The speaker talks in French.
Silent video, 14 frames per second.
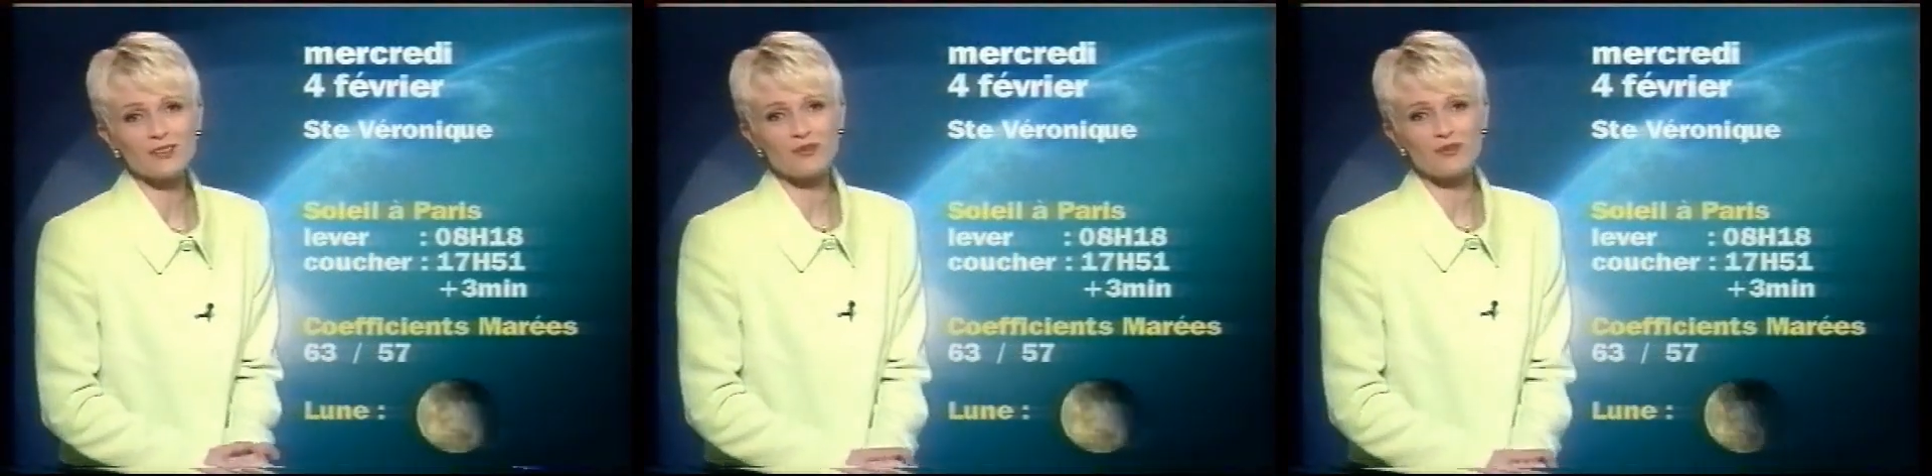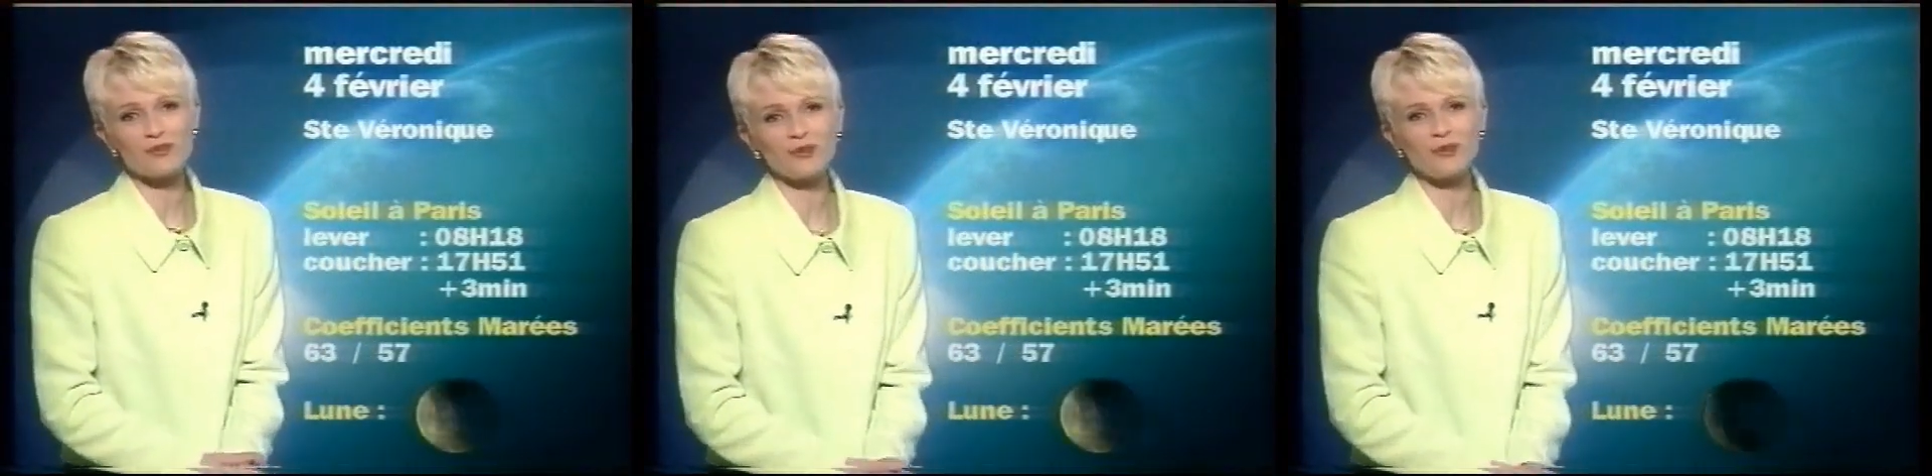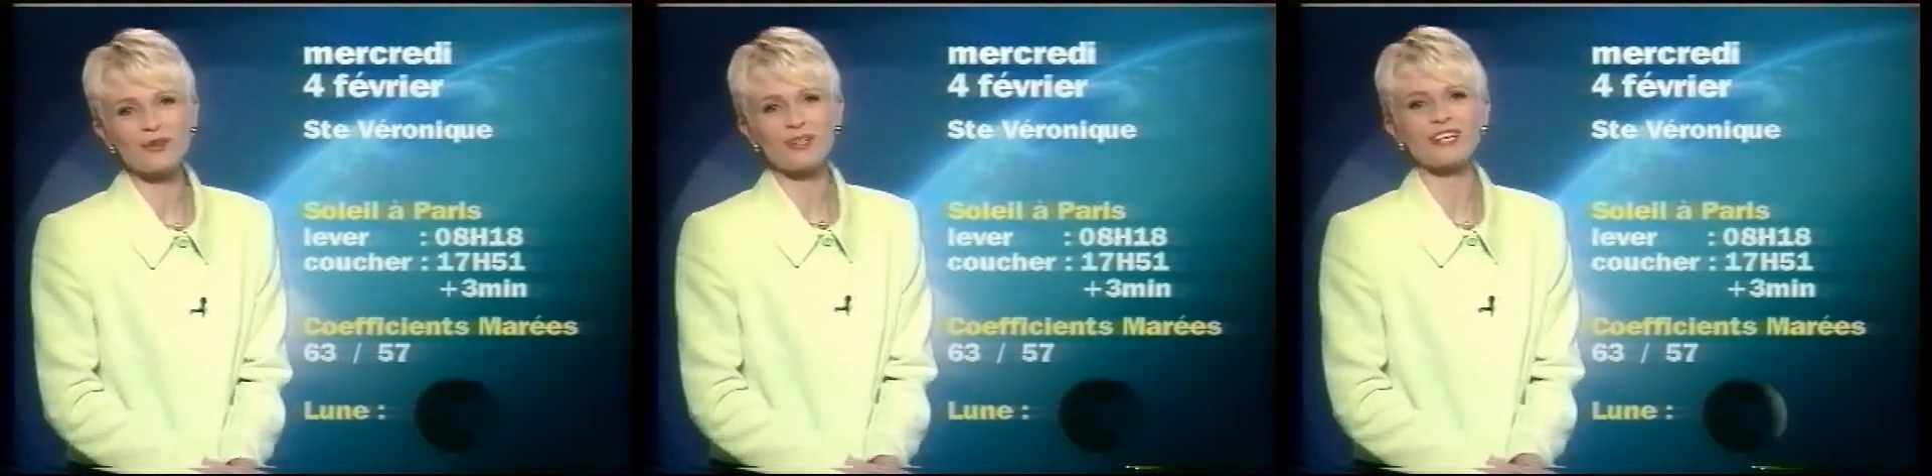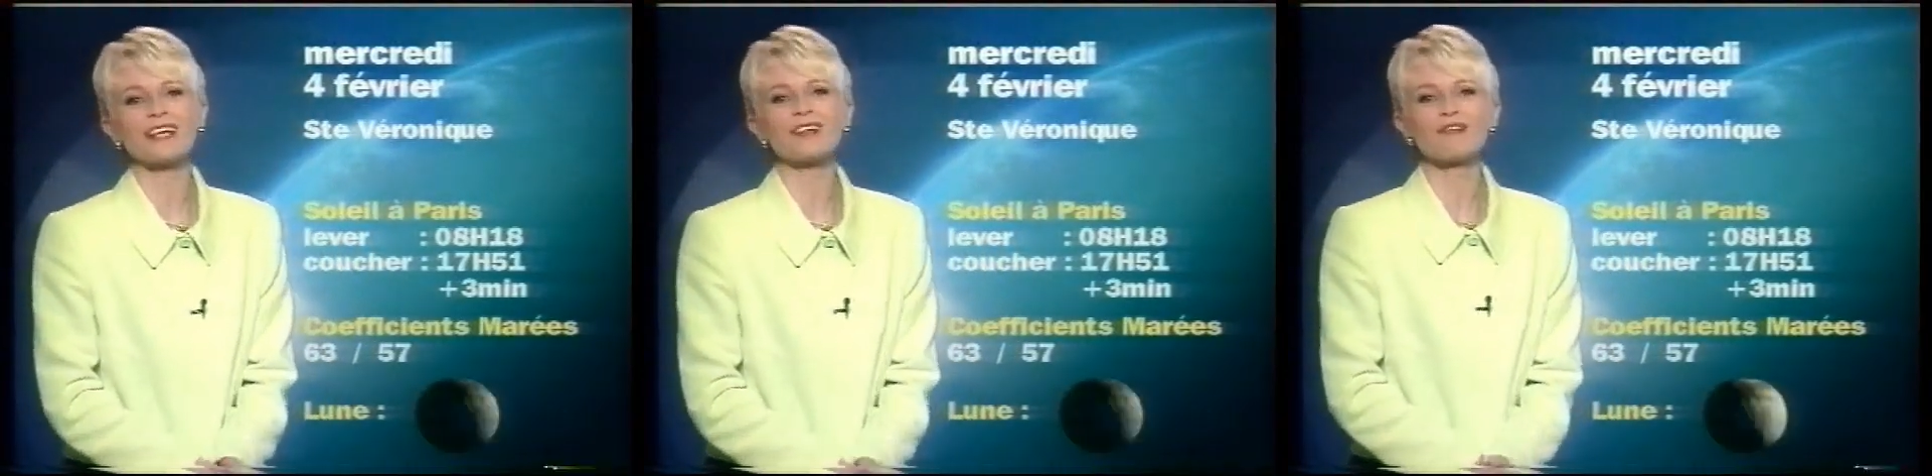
Nous serons le 4